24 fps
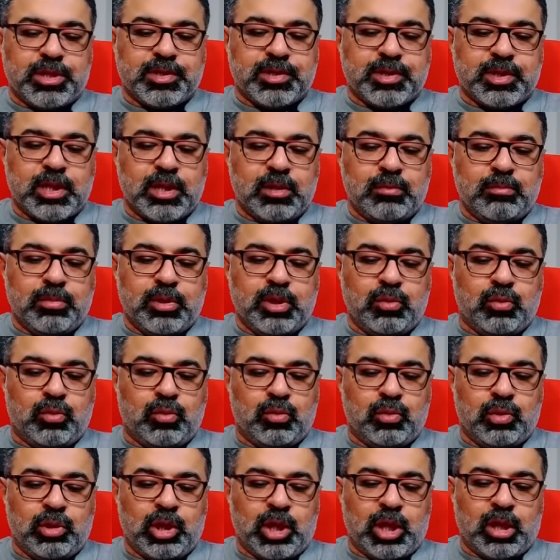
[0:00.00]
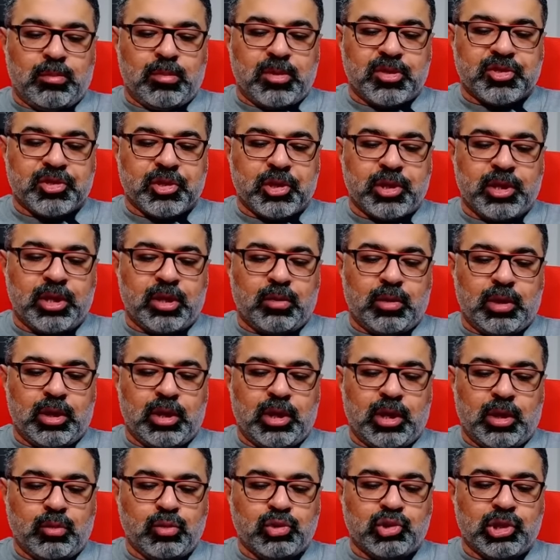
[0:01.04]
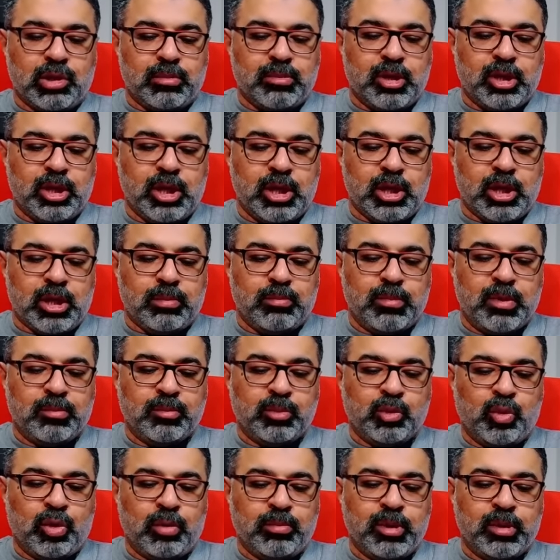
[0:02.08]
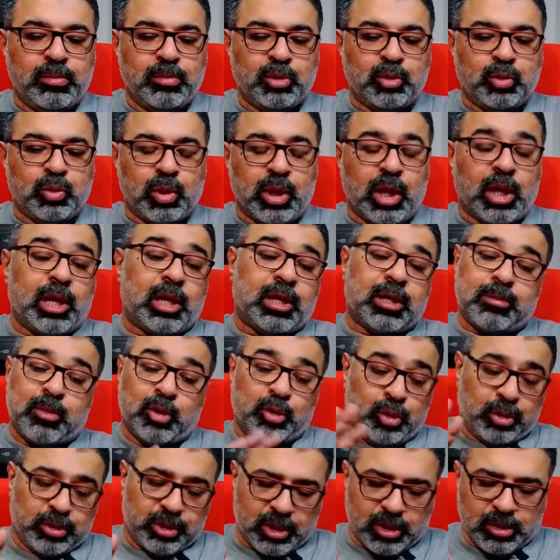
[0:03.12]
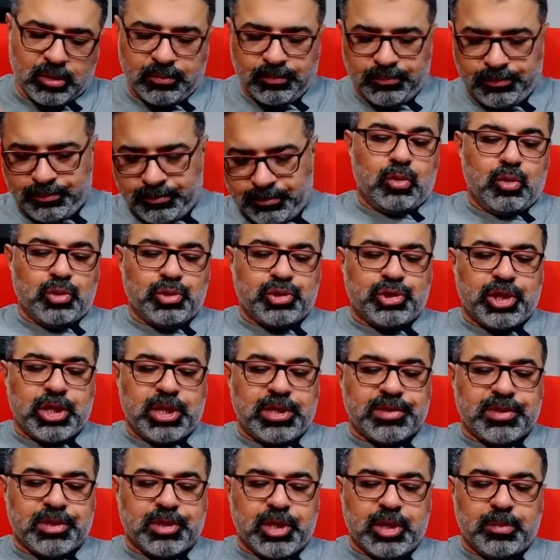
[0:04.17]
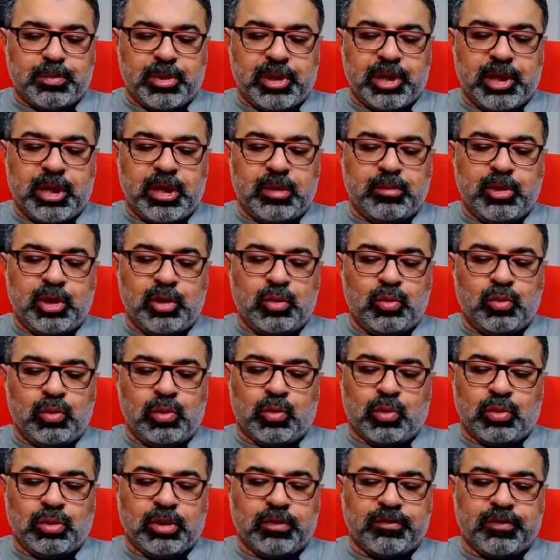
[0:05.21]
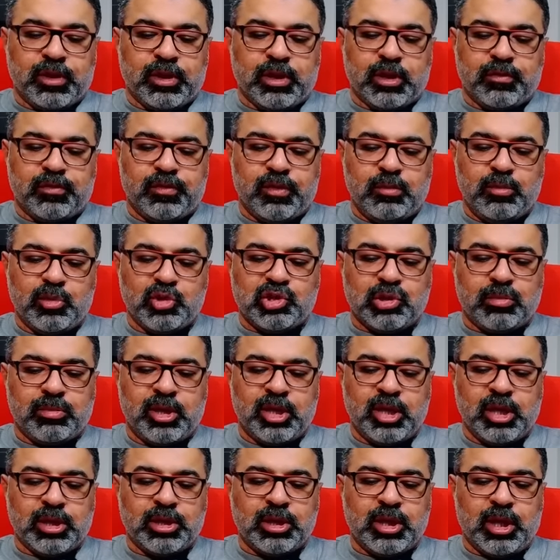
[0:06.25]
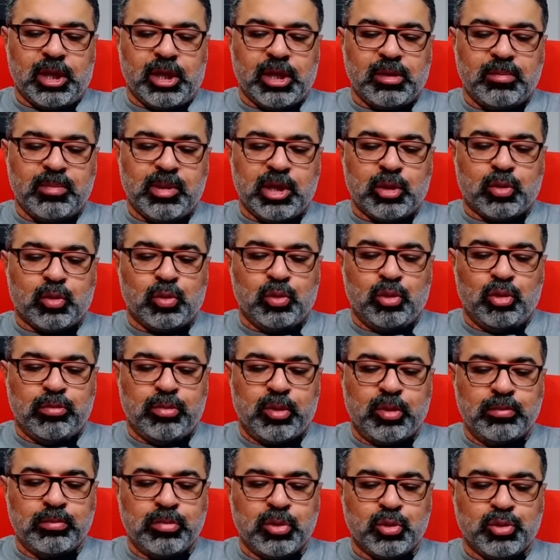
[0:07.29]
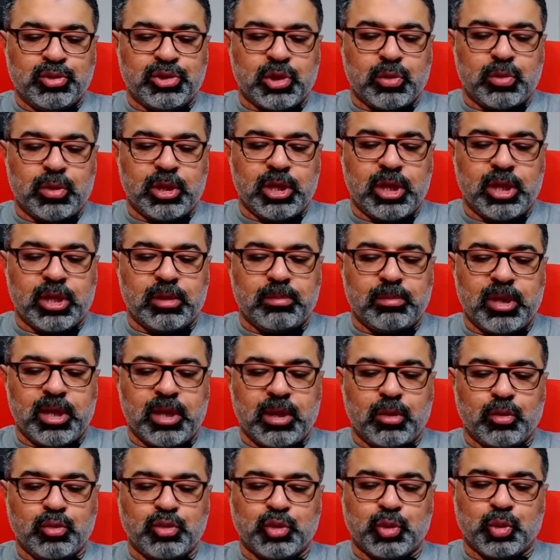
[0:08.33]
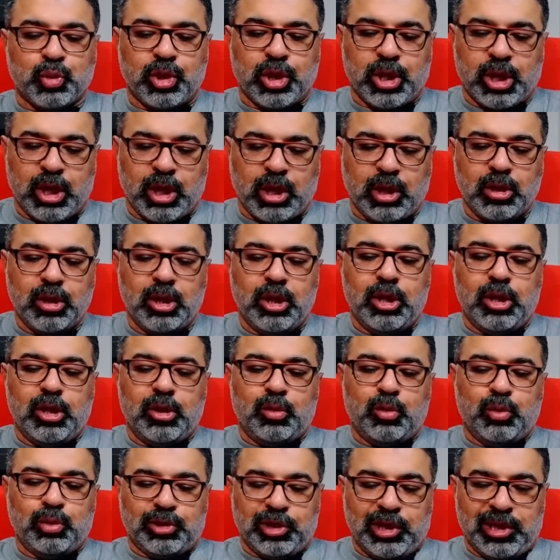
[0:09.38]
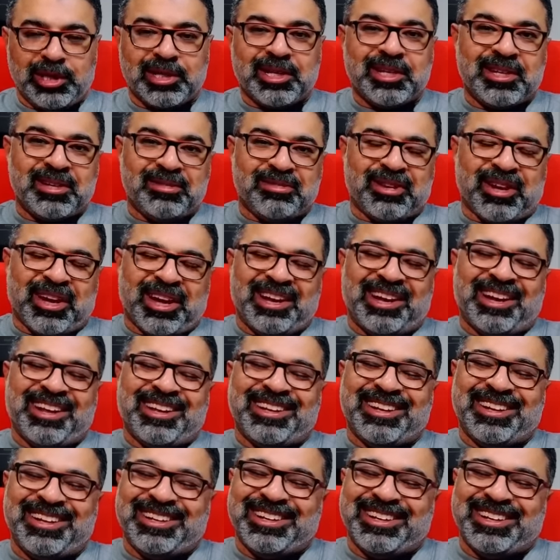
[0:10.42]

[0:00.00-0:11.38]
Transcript: سام بيقول المصريه ولعوا شماريخ ممنوع بالبطوله آه لا ده موضوع تاني استاذ تريبل اي بيقول كنت فاكر فيلم شماريخ ده هيبقى كله بومب وصواريخ بقى وصداع وطلع كده فعلا